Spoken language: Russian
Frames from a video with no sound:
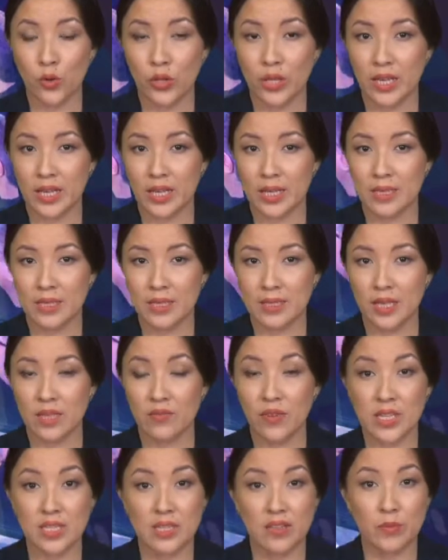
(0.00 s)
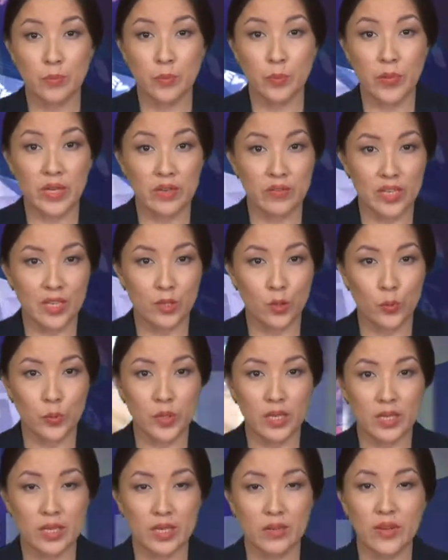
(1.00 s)
ОТР на 21
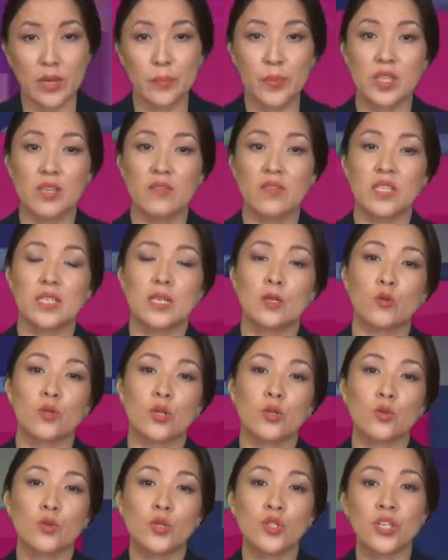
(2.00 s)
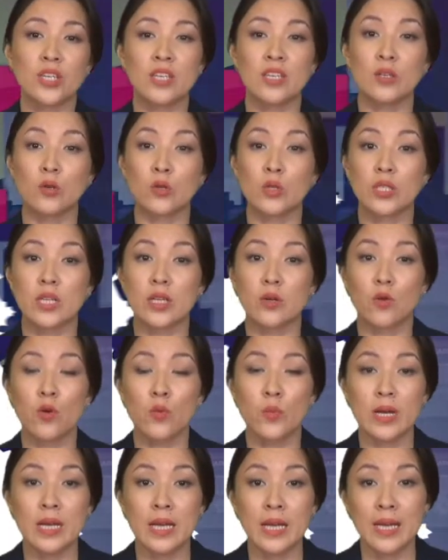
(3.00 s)
кнопке в IPTV «Зеленой точки» и
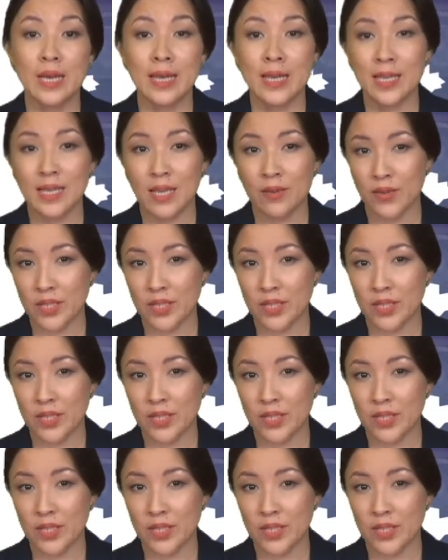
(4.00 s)
Ростелекома и на